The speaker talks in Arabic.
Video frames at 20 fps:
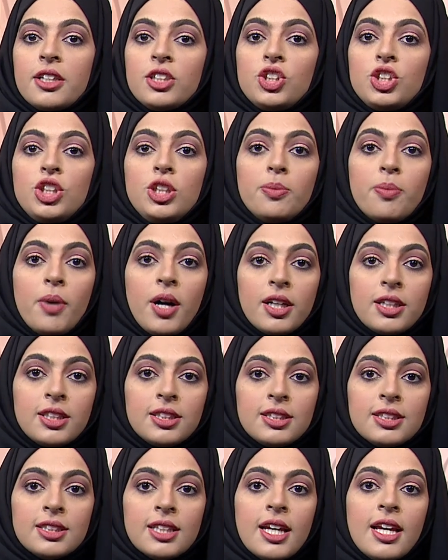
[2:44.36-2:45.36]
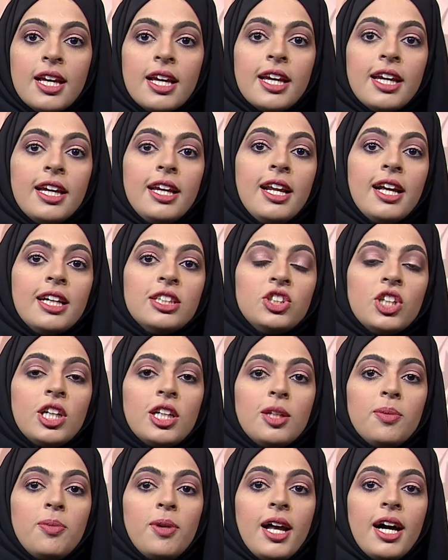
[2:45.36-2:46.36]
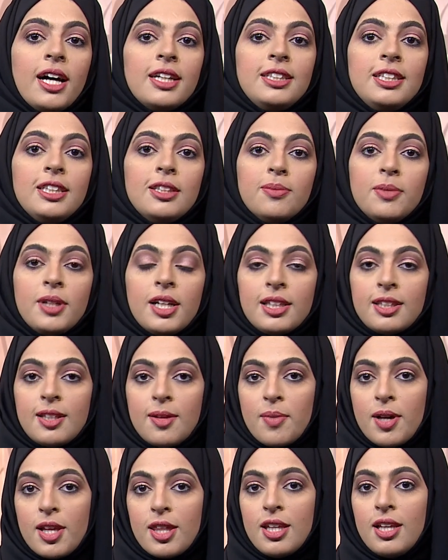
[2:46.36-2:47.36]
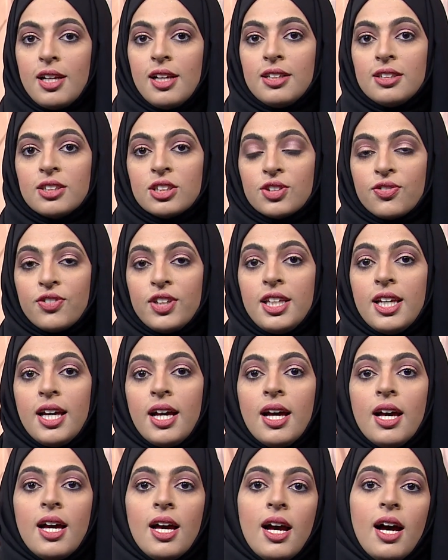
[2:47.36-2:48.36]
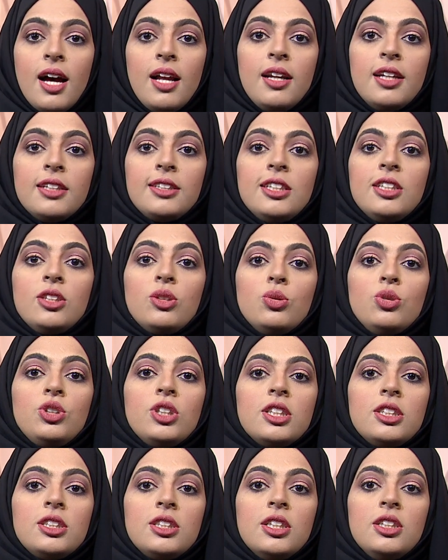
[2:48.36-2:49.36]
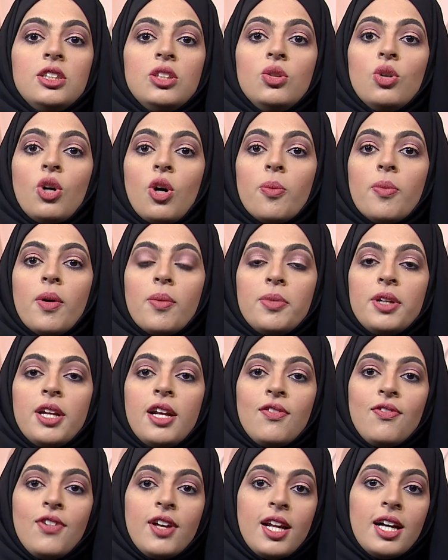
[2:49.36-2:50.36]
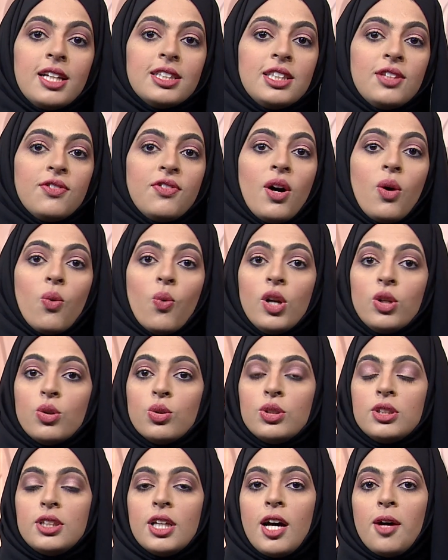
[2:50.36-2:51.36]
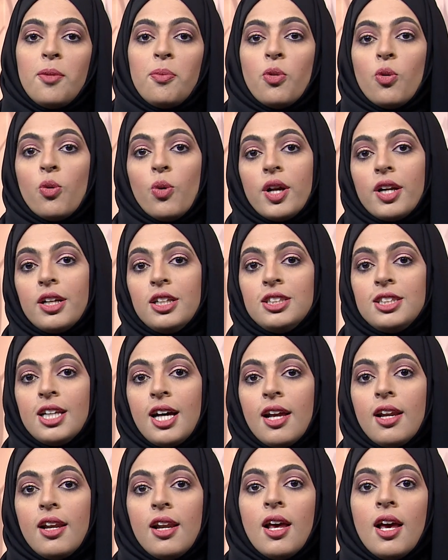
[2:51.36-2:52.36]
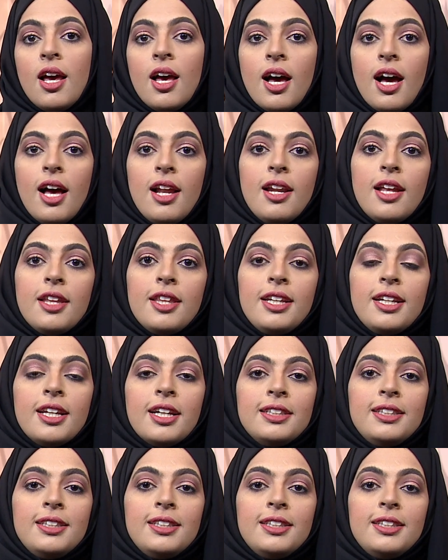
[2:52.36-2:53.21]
شيماركس إلى جانب العديد من التماثيل النصفية التي تجسد نخبة من الفلاسفة والكتاب والرجال الذين